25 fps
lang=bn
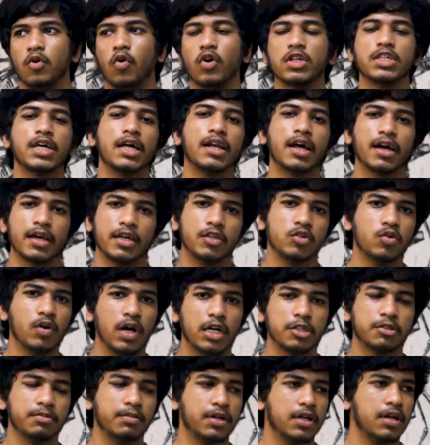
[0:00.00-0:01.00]
অজানা কিছু
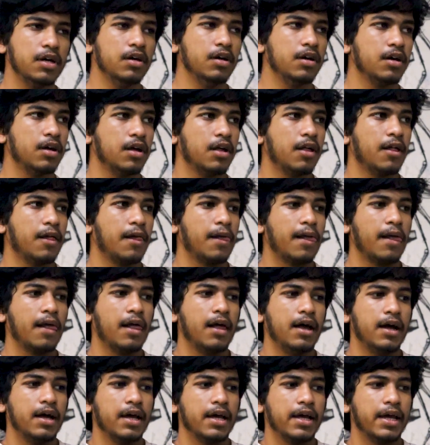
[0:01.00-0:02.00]
আসবে না
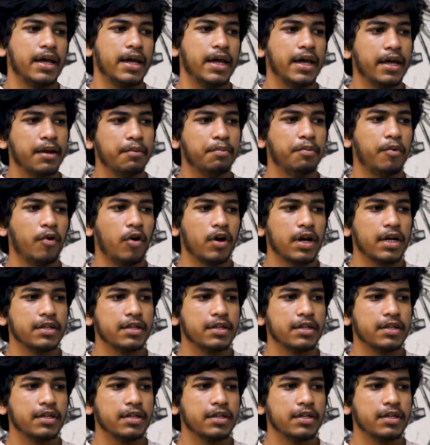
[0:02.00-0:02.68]
এরপর